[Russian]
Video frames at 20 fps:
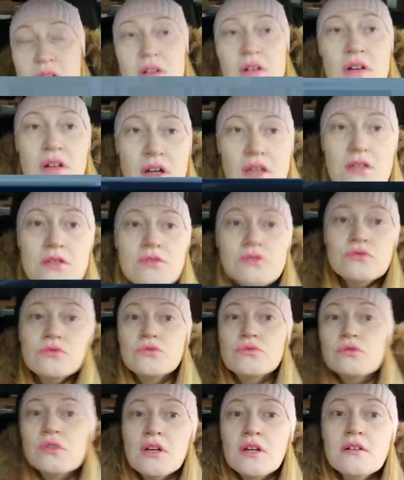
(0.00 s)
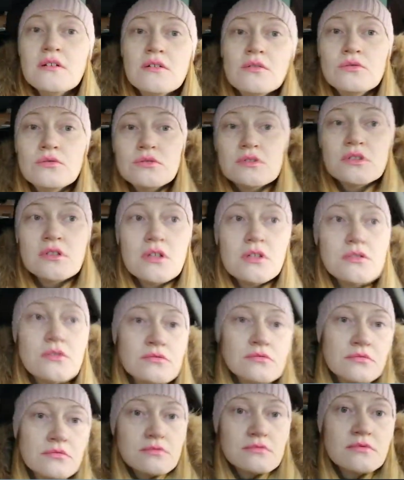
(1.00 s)
Красную туда? Да, да. Какую-то
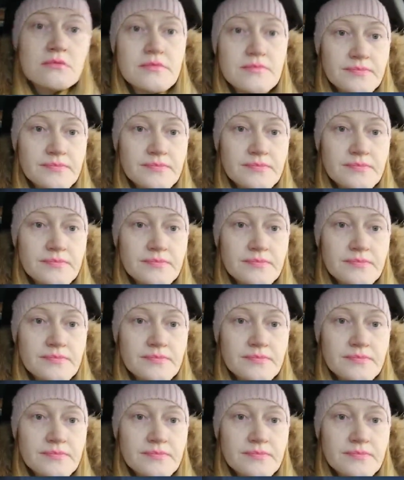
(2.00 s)
красную? Да, да.